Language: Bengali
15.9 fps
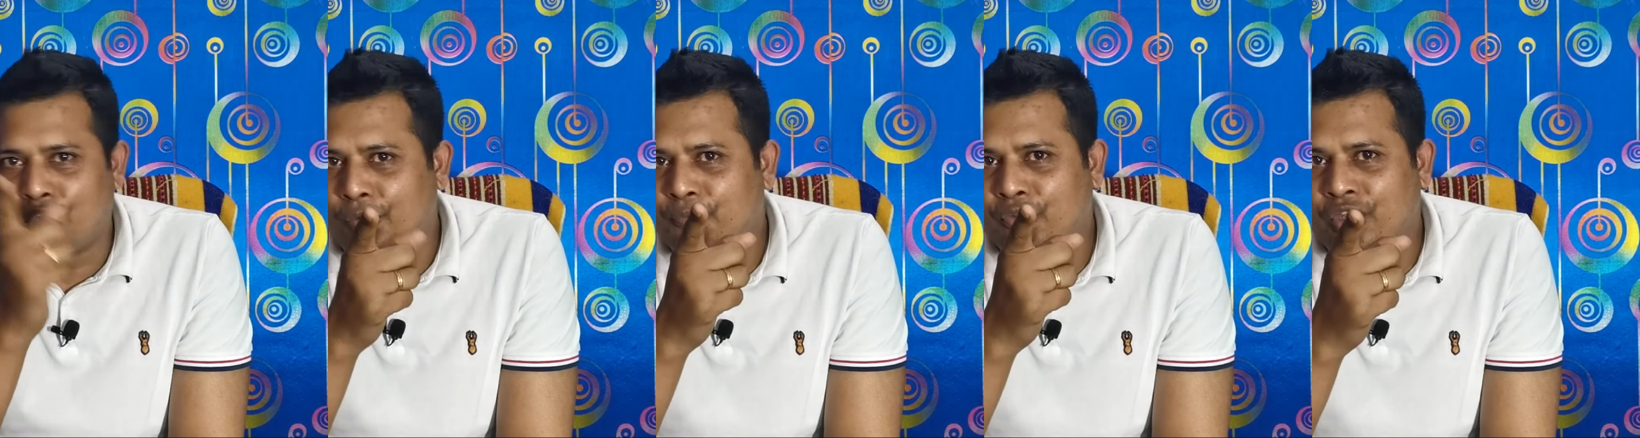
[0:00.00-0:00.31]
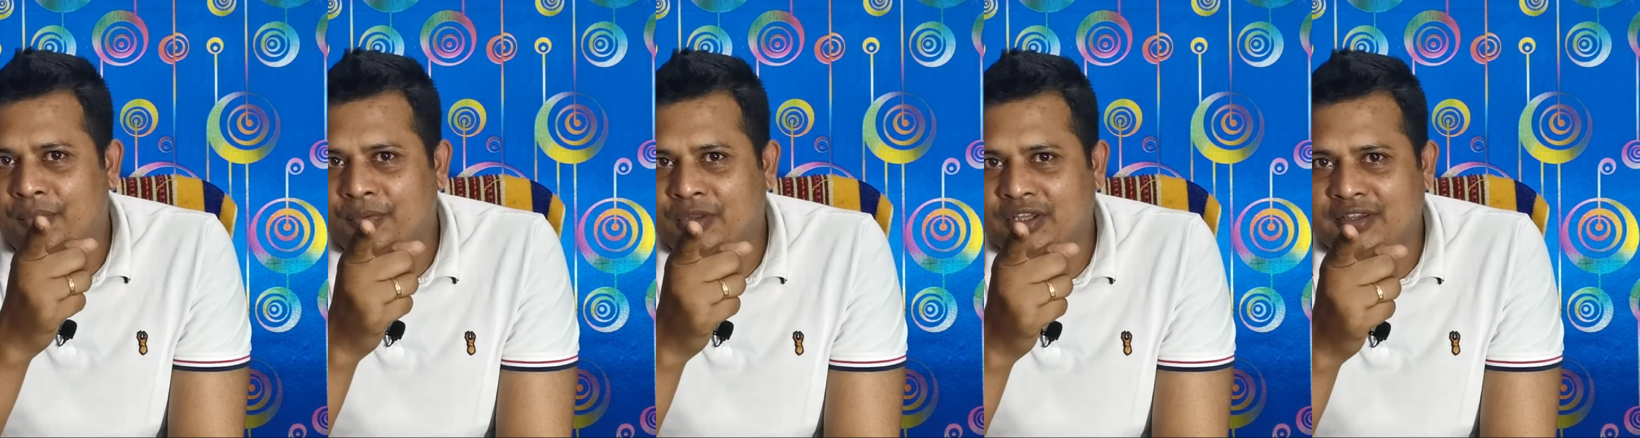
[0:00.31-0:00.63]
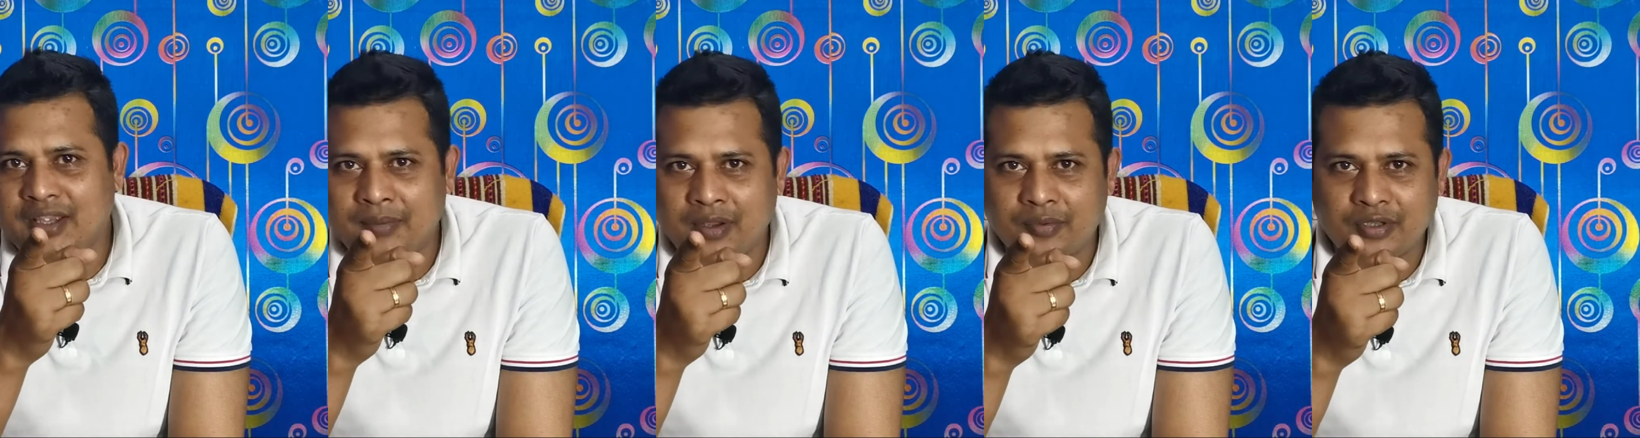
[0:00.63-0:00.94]
স্বপ্ন আপনি
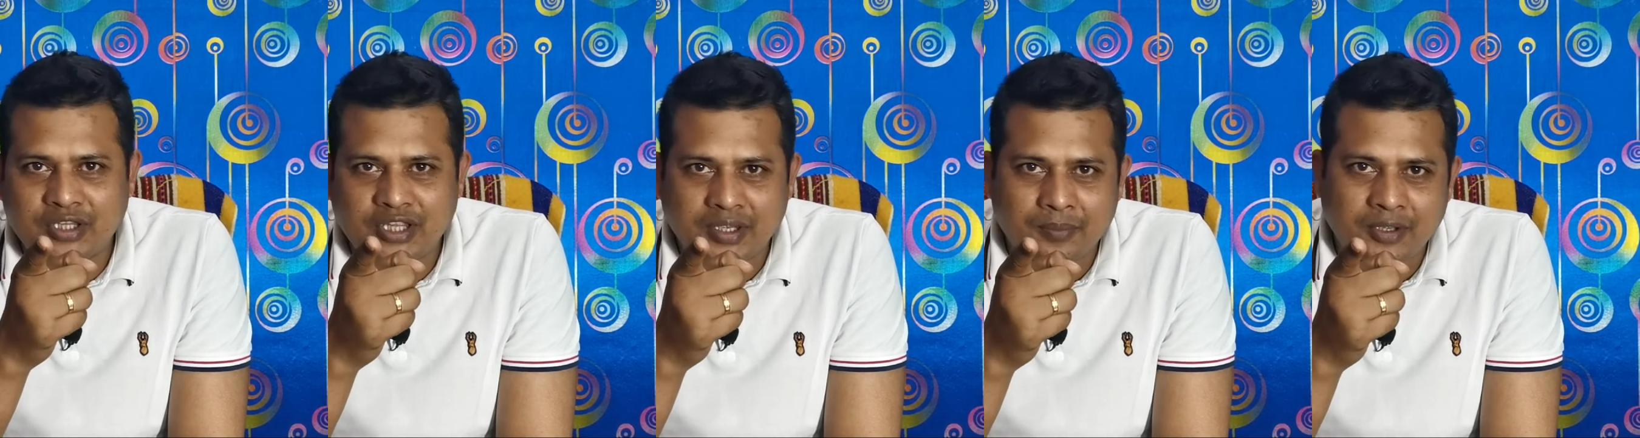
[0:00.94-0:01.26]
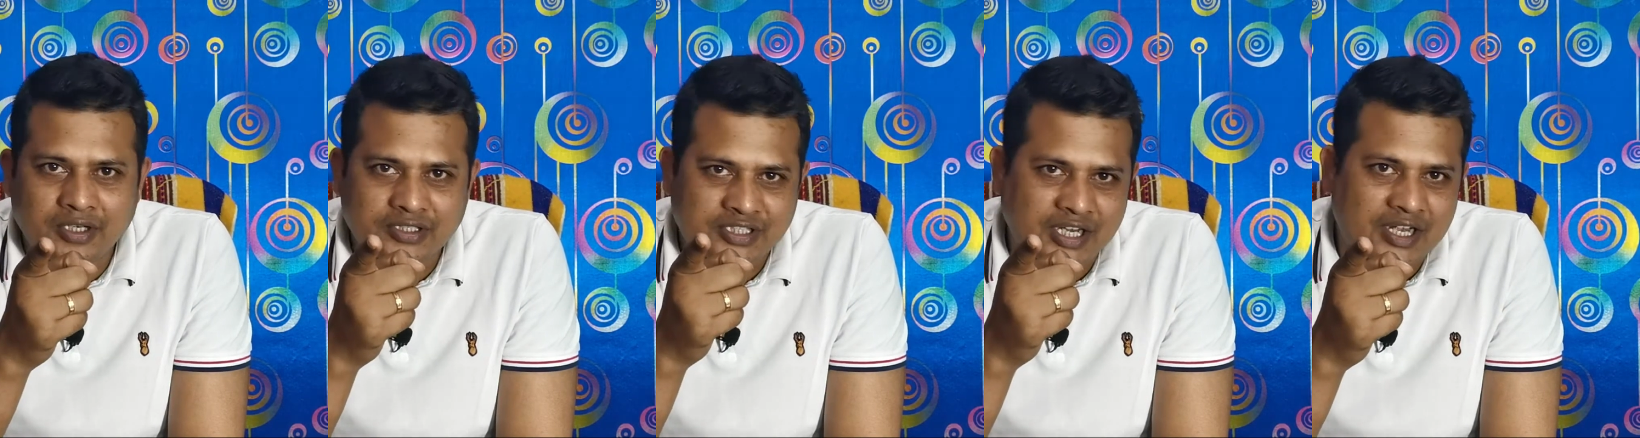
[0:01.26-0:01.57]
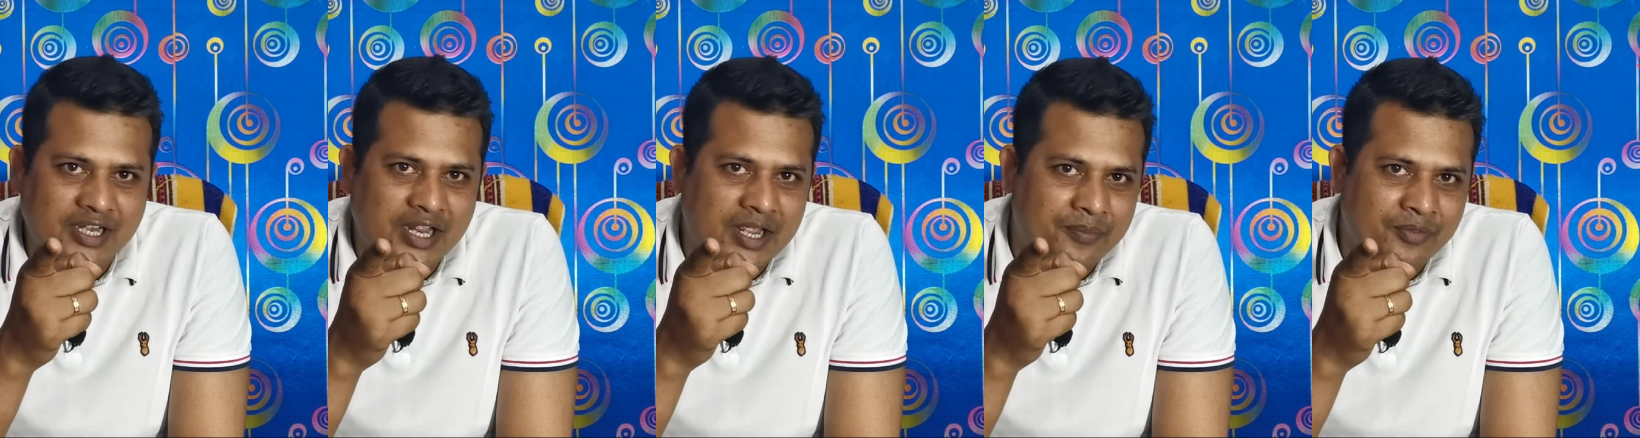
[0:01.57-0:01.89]
যেভাবে দেখবেন
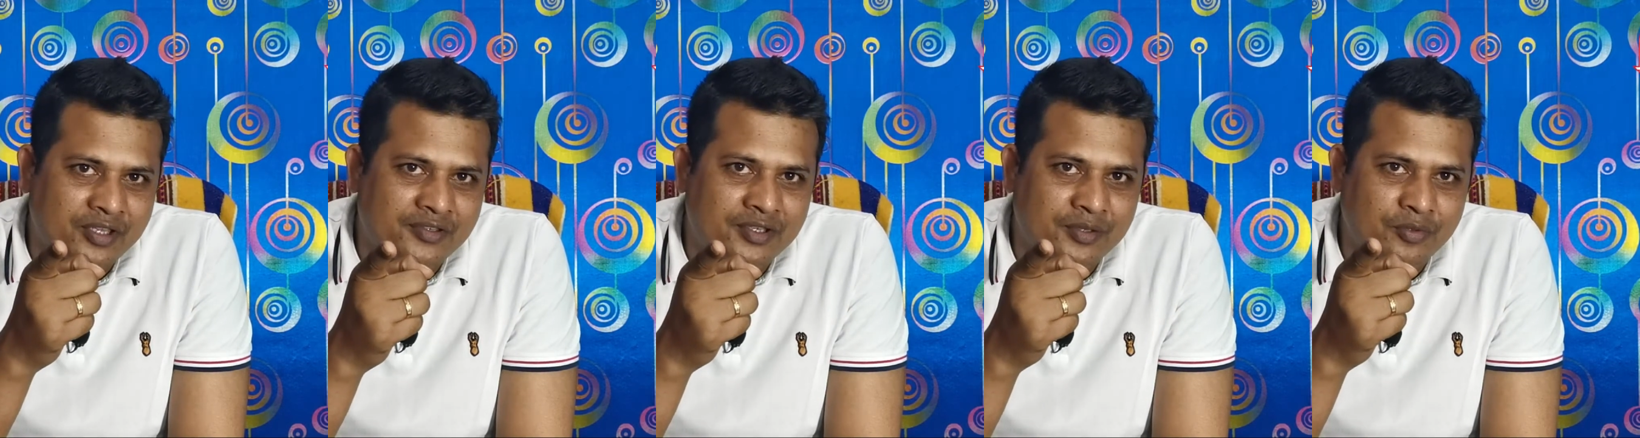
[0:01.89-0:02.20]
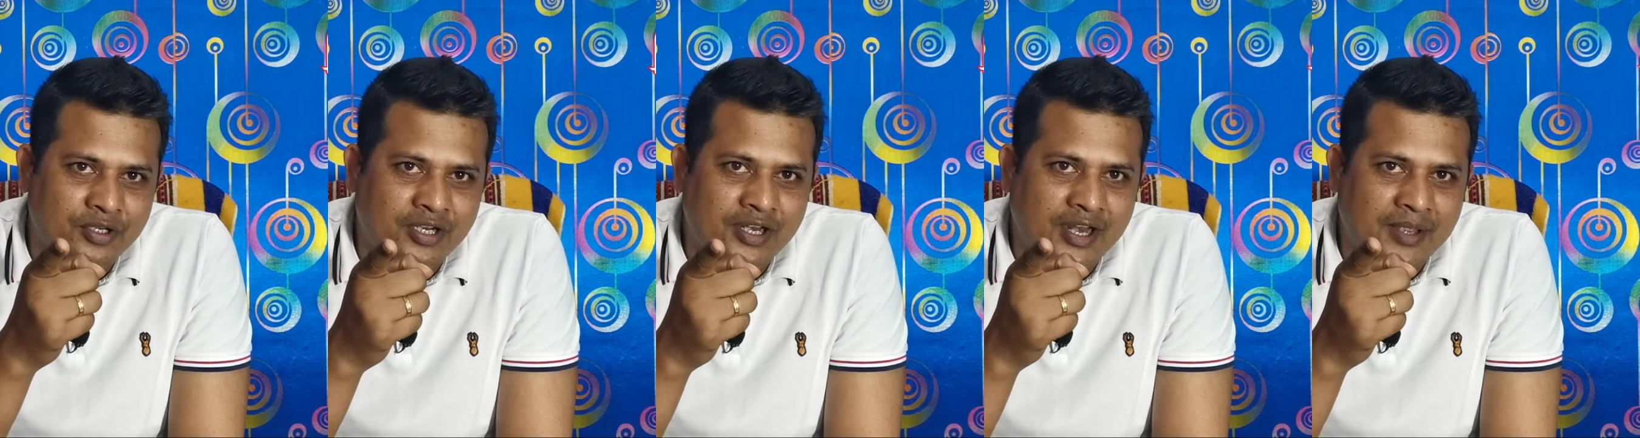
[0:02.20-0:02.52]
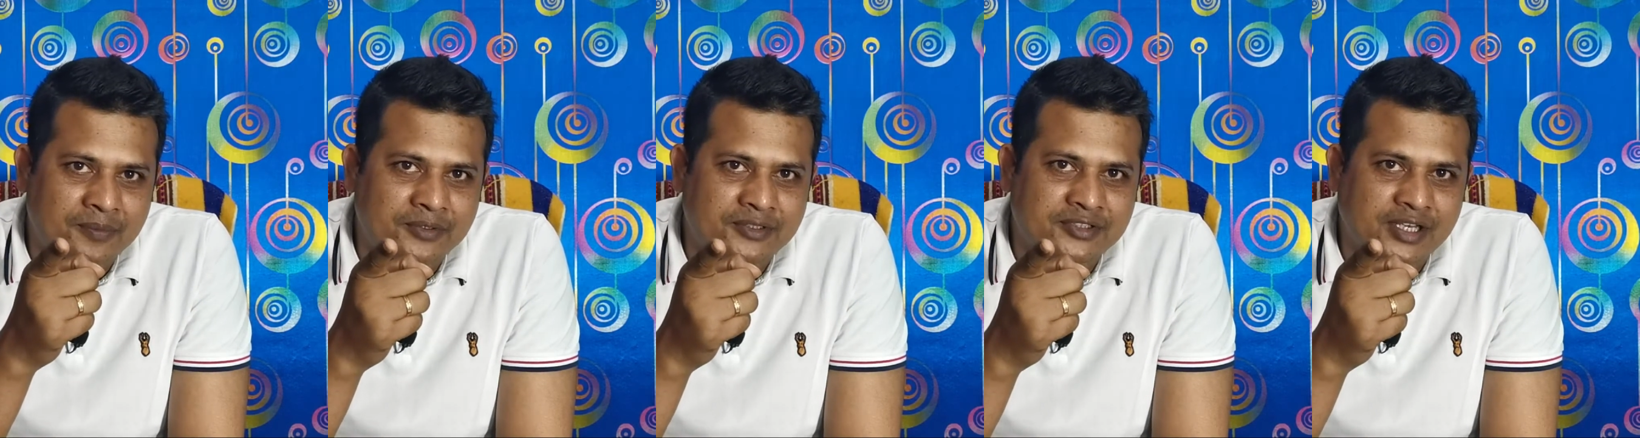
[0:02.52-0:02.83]
সেটাই আপনার জীবনের
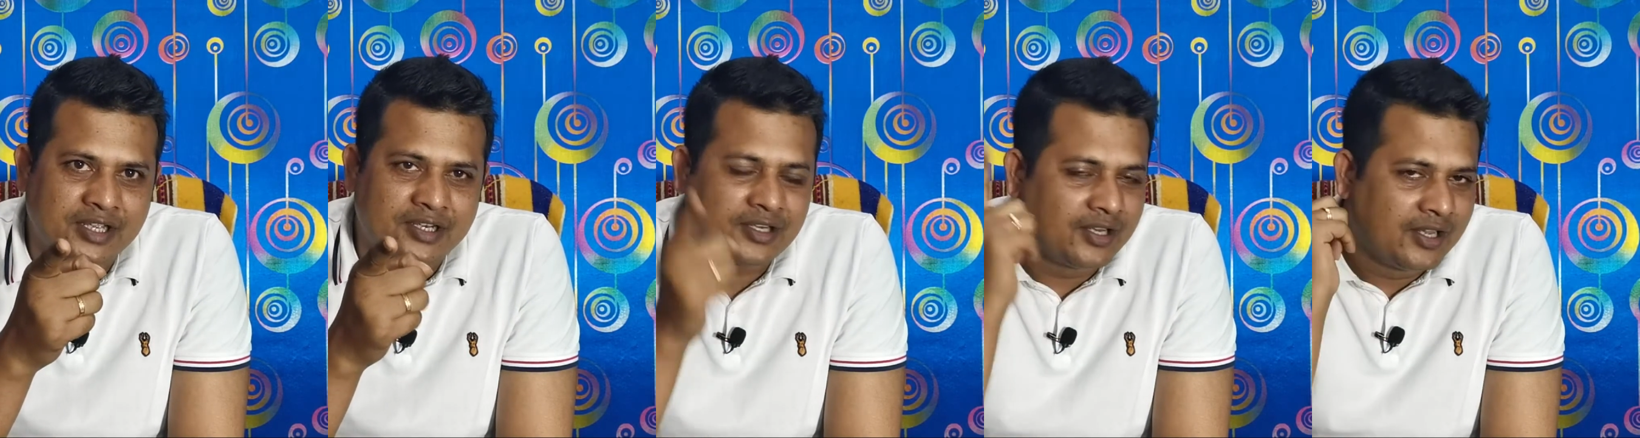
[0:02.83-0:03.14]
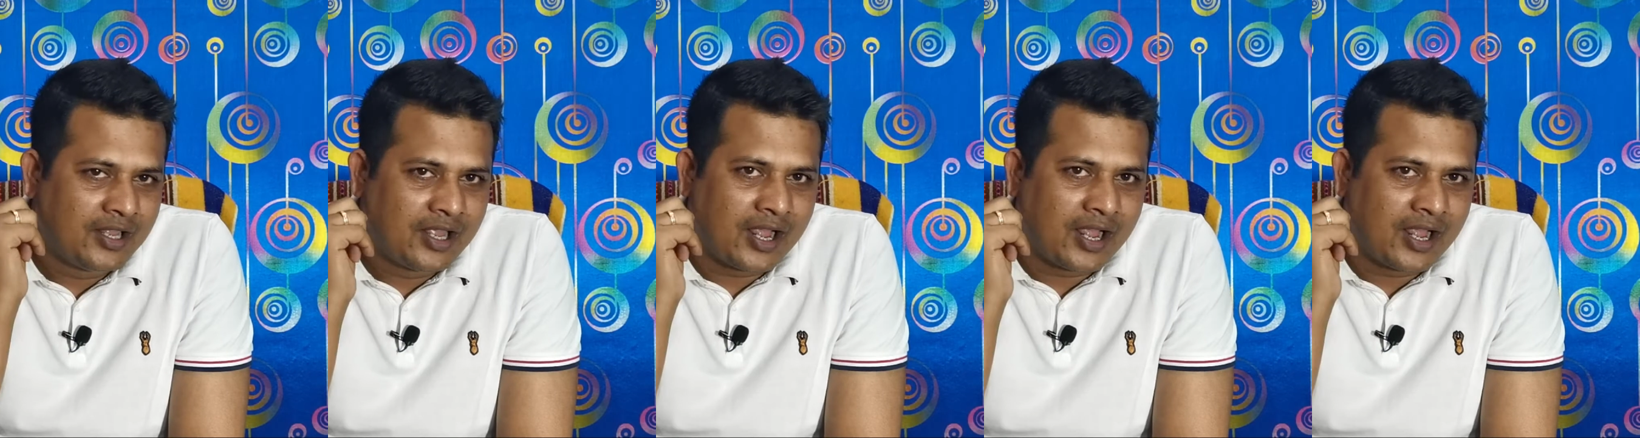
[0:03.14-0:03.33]
লাইফস্টাইল